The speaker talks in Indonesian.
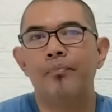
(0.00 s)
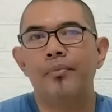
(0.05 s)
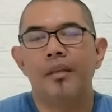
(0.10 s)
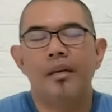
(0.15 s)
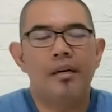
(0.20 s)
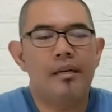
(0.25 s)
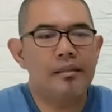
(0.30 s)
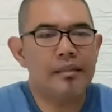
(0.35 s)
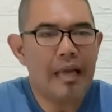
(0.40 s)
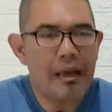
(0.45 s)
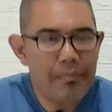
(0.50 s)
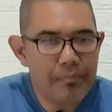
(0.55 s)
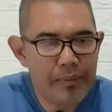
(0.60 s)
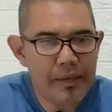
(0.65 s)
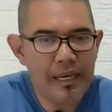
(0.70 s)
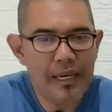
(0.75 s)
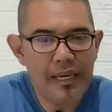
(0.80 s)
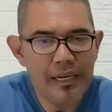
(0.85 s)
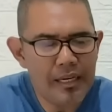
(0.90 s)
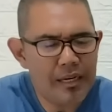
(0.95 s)

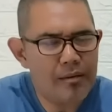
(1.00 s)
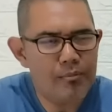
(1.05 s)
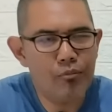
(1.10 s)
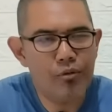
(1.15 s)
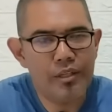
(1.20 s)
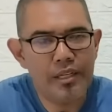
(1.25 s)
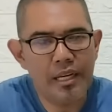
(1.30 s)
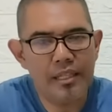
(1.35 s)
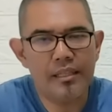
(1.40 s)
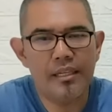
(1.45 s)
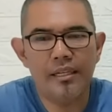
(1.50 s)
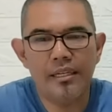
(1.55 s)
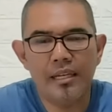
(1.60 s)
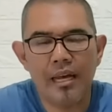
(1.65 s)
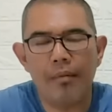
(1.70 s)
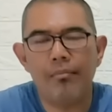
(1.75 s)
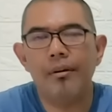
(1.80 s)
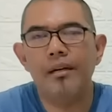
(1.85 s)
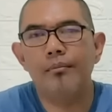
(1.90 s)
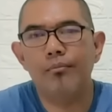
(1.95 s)
Tapi ini kemudian tidak
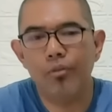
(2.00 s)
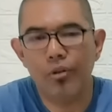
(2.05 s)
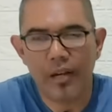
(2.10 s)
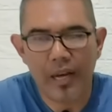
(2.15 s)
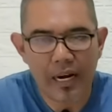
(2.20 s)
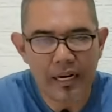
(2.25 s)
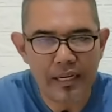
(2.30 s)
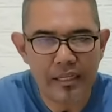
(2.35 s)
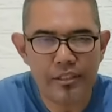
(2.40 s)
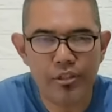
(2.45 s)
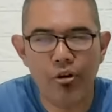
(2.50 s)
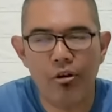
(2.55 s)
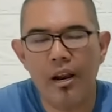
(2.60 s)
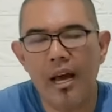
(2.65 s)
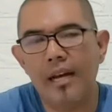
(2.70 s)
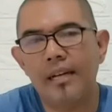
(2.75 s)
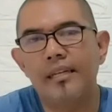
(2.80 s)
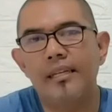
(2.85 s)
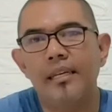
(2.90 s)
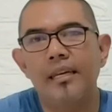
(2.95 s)
menimbulkan
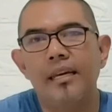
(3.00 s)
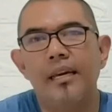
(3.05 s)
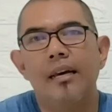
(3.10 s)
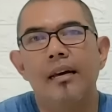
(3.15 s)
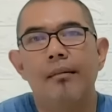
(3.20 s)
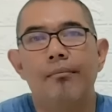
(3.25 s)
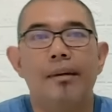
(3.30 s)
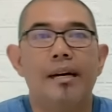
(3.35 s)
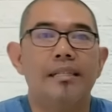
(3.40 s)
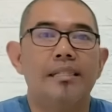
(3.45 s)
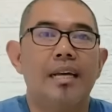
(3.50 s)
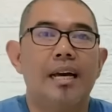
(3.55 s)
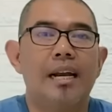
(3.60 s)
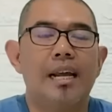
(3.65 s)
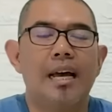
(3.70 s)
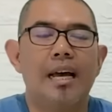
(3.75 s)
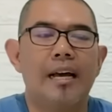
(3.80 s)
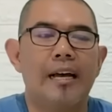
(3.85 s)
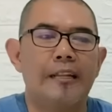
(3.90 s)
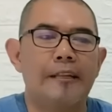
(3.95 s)
gejolak di
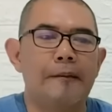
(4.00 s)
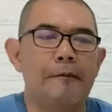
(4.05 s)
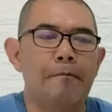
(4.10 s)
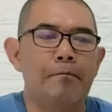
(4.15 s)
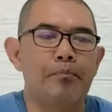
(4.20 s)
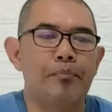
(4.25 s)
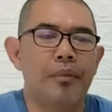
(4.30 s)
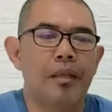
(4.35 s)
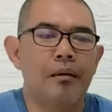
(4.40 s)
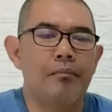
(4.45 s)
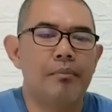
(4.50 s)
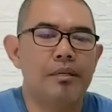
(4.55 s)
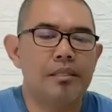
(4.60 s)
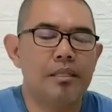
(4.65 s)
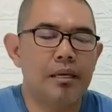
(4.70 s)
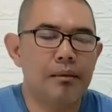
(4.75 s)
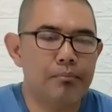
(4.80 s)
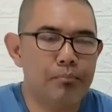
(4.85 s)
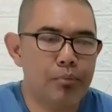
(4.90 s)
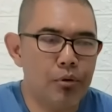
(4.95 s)
masyarakat.
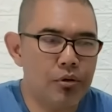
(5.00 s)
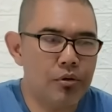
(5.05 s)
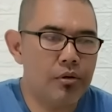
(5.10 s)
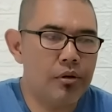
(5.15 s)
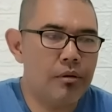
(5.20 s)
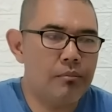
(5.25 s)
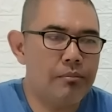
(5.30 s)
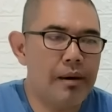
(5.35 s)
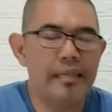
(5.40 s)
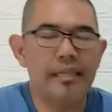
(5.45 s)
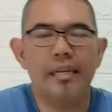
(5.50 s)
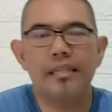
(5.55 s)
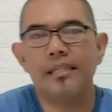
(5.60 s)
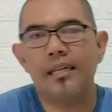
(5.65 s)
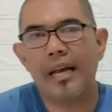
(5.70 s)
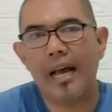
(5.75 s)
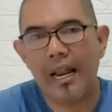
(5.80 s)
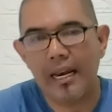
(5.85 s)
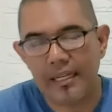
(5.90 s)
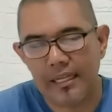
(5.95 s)
Meskipun banyak
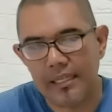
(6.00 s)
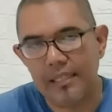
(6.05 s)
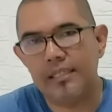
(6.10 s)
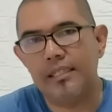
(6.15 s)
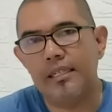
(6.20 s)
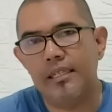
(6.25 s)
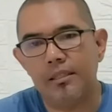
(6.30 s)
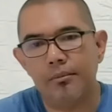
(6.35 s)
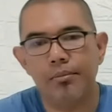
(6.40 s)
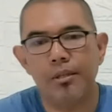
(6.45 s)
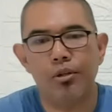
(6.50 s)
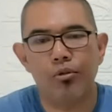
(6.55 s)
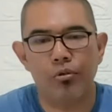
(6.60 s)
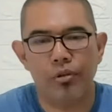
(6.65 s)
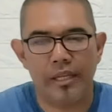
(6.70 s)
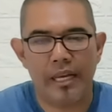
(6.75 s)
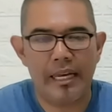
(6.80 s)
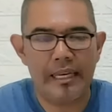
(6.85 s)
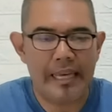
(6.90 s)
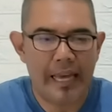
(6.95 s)
sekali sih
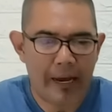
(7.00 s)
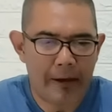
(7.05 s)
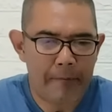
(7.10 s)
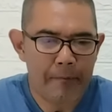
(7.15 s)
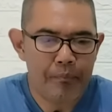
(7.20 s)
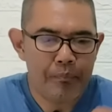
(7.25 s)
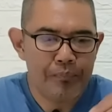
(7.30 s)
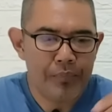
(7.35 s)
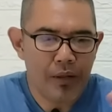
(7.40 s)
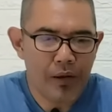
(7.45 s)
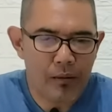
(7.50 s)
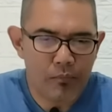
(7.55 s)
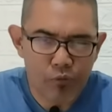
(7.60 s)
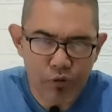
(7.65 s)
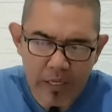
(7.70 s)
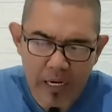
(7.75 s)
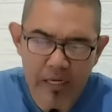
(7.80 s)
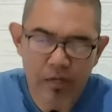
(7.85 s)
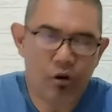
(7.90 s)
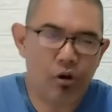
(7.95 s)
sebetulnya yang
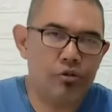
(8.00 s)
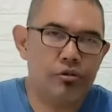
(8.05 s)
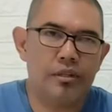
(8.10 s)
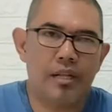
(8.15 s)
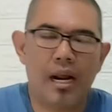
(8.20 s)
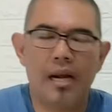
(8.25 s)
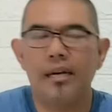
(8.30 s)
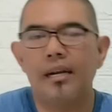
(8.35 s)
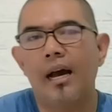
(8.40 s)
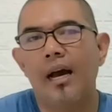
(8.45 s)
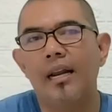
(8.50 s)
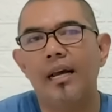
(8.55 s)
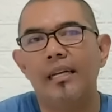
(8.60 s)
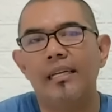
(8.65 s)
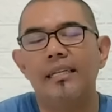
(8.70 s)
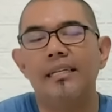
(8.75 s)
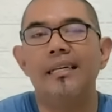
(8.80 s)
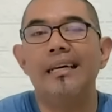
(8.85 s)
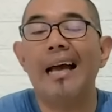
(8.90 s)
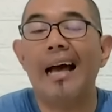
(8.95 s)
kemudian kontra dengan
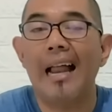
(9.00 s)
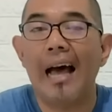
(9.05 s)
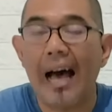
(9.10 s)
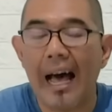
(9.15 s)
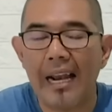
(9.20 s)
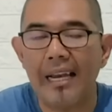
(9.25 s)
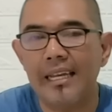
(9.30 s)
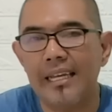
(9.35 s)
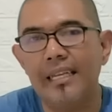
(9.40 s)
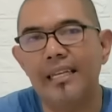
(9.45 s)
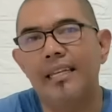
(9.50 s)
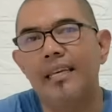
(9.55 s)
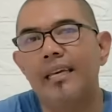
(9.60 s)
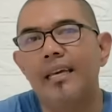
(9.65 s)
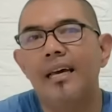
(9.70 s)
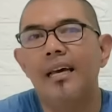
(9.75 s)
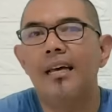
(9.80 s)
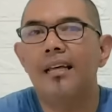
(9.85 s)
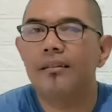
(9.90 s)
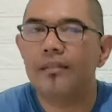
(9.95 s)
hal ini.
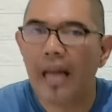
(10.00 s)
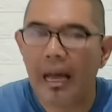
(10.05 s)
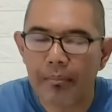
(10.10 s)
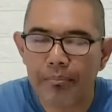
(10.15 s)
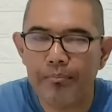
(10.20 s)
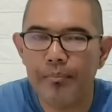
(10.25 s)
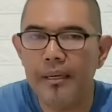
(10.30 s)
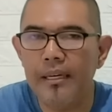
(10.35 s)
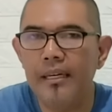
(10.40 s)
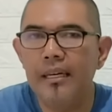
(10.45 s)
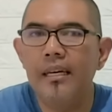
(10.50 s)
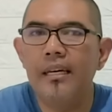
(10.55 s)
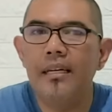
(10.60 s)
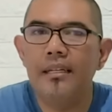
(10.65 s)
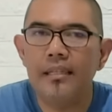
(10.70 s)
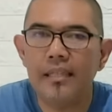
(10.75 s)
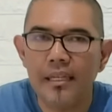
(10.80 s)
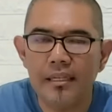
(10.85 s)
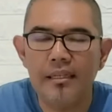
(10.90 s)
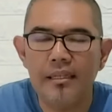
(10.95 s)
Tapi
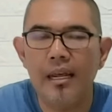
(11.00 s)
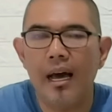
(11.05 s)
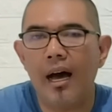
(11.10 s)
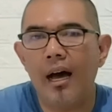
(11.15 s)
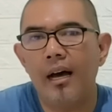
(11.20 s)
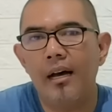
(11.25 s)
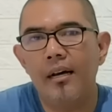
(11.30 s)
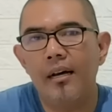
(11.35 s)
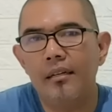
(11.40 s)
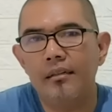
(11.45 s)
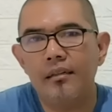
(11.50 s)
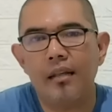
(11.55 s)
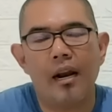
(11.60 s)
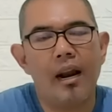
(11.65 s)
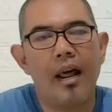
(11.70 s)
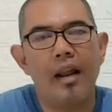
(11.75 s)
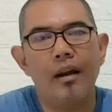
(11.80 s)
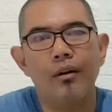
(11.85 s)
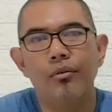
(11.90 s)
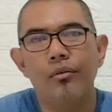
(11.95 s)
tidak
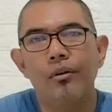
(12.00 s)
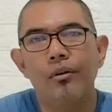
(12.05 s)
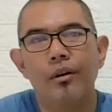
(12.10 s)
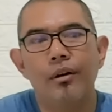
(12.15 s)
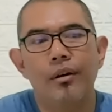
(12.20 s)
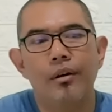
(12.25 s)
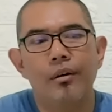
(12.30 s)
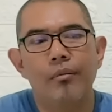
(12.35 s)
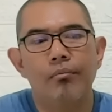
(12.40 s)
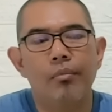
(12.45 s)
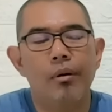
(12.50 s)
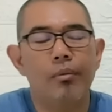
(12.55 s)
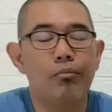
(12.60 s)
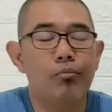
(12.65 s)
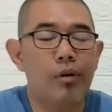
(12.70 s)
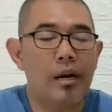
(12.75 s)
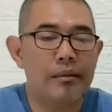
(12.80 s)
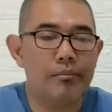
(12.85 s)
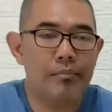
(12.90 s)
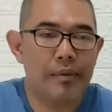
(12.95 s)
terlalu
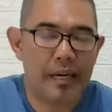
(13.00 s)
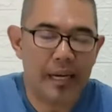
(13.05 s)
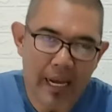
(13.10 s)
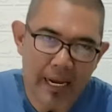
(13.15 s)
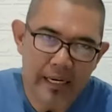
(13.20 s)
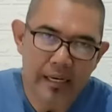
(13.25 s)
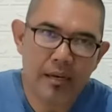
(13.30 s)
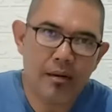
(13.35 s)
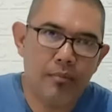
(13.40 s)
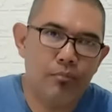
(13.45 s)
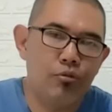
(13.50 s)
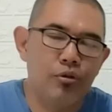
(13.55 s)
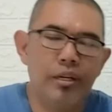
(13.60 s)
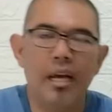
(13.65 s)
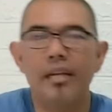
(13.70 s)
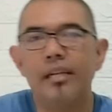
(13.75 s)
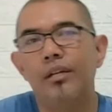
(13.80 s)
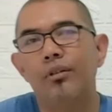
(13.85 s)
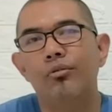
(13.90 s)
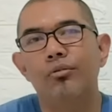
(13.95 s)
membuat mereka ini
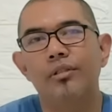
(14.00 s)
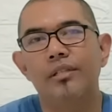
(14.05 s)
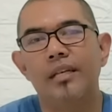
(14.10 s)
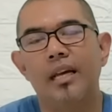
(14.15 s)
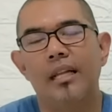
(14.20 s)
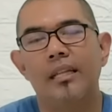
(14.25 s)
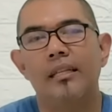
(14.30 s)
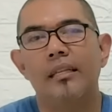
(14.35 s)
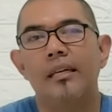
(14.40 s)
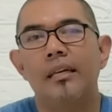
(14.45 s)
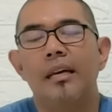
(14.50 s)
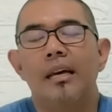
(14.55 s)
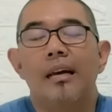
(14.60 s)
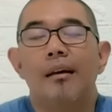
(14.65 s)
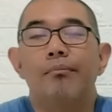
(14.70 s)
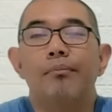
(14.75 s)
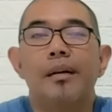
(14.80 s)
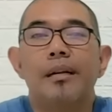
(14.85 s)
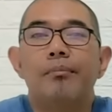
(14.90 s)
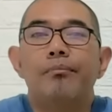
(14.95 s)
kemudian dihujat
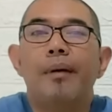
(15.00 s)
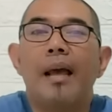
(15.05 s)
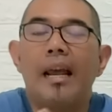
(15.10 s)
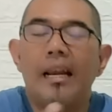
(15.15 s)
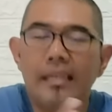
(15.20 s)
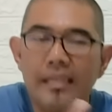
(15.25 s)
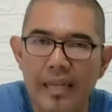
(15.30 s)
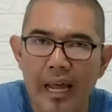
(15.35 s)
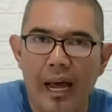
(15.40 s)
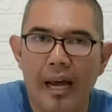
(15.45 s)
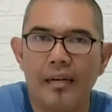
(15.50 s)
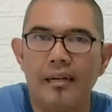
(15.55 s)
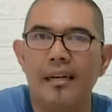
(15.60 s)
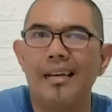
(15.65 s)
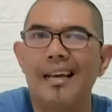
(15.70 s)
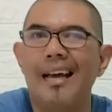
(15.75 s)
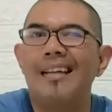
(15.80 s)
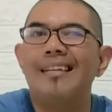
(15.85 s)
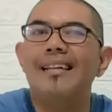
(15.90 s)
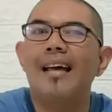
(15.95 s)
berbeda
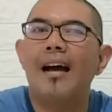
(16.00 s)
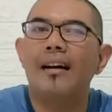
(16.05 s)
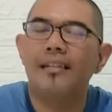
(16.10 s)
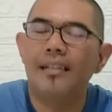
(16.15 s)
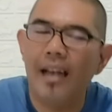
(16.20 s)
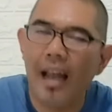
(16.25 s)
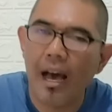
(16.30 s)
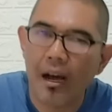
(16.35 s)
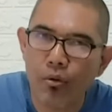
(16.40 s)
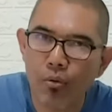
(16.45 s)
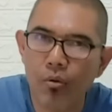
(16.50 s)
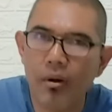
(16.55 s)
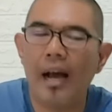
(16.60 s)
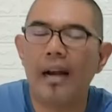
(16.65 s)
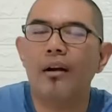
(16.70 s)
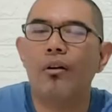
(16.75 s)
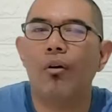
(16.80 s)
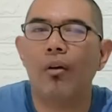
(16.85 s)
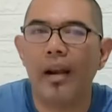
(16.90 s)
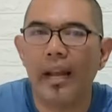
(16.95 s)
dengan yang
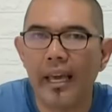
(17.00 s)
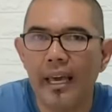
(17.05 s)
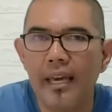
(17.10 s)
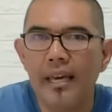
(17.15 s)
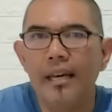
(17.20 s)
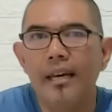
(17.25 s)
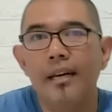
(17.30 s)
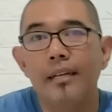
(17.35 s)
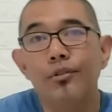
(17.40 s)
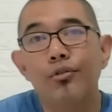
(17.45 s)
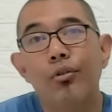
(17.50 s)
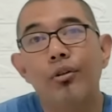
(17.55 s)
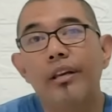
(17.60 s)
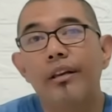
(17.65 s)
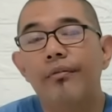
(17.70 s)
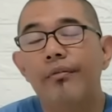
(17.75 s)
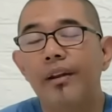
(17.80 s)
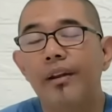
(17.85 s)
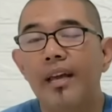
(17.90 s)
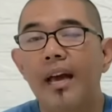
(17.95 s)
dilakukan oleh
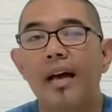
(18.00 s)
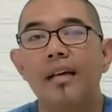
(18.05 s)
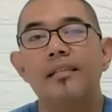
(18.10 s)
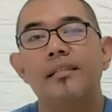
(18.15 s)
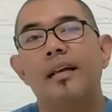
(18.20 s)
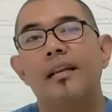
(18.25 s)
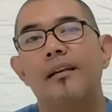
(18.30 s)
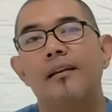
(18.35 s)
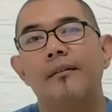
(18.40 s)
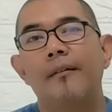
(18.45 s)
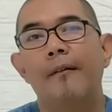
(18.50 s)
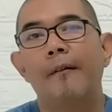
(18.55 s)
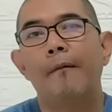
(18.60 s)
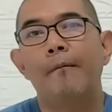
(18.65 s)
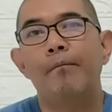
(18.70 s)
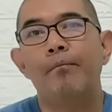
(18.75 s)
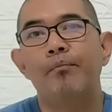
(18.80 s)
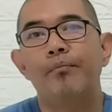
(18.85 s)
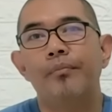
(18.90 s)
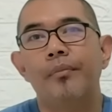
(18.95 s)
Zulkifli Hasan.
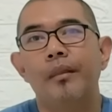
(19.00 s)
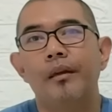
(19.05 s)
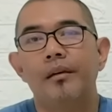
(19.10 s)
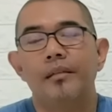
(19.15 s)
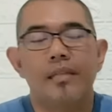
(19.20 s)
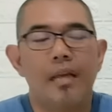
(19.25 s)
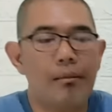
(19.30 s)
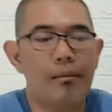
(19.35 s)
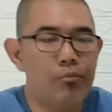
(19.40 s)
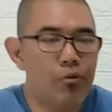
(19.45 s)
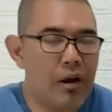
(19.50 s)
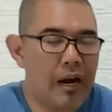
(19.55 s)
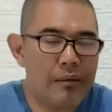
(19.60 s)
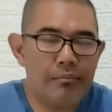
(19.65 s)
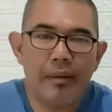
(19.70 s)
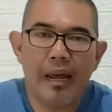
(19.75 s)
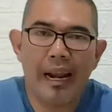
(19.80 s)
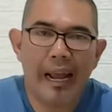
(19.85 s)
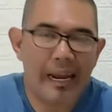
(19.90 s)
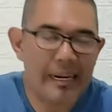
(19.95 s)
Saya bukan
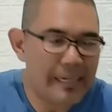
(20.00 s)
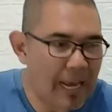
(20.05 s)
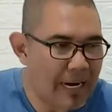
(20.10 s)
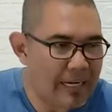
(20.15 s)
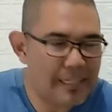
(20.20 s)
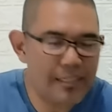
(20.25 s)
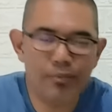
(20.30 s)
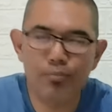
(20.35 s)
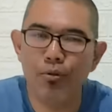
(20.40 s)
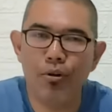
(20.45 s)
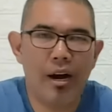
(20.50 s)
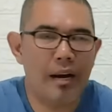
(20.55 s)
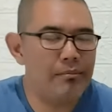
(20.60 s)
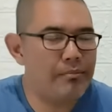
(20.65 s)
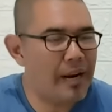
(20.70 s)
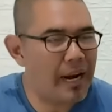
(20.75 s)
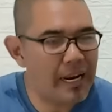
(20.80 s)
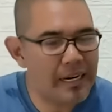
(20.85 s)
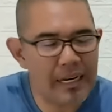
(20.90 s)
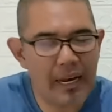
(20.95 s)
belain Anies, bukan
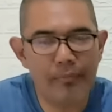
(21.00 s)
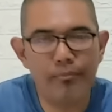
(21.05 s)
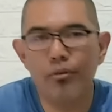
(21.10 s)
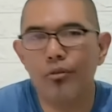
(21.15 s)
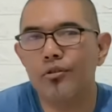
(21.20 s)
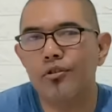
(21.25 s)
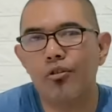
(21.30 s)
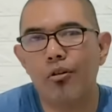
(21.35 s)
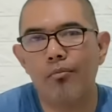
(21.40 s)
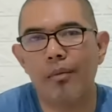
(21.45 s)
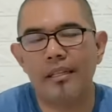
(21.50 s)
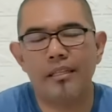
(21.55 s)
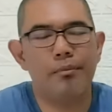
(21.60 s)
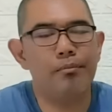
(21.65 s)
belain Abdul Somad.